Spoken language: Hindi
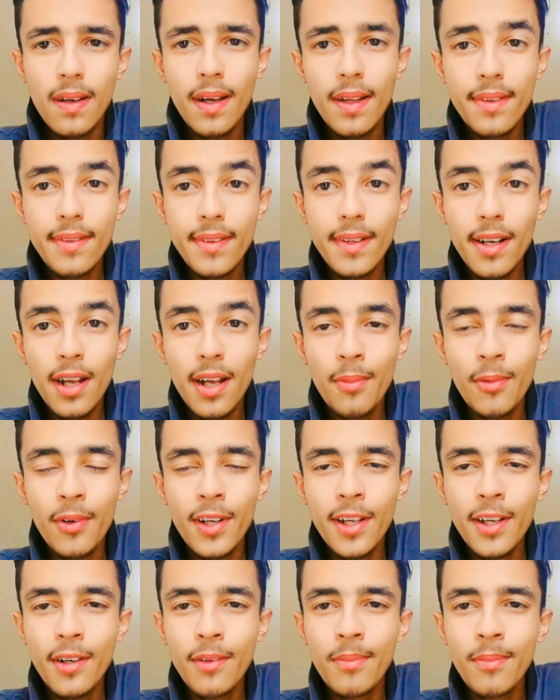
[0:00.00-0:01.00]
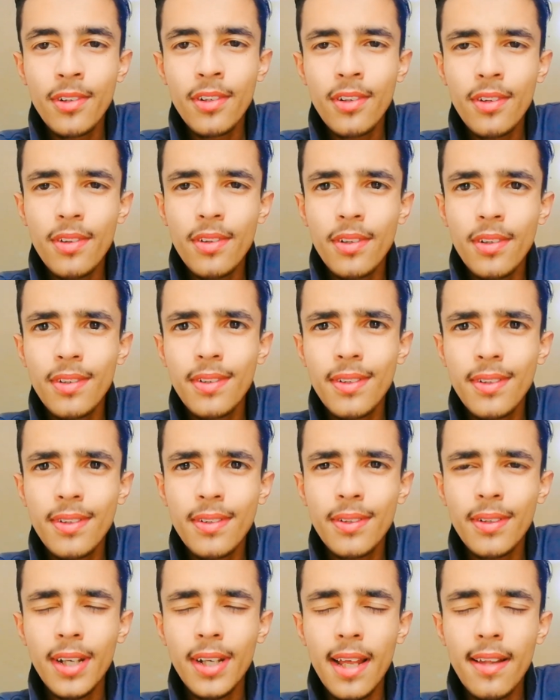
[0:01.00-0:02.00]
अस्सलाम वालेकुम दोस्तों
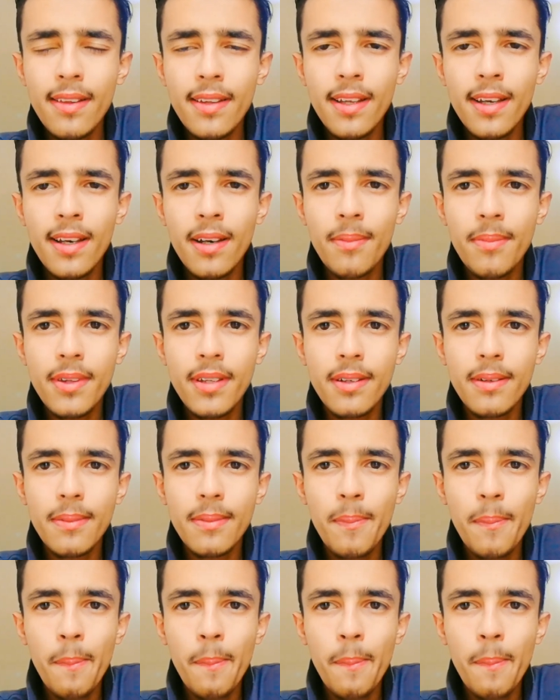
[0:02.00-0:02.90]
तो कैसे हैं आप सब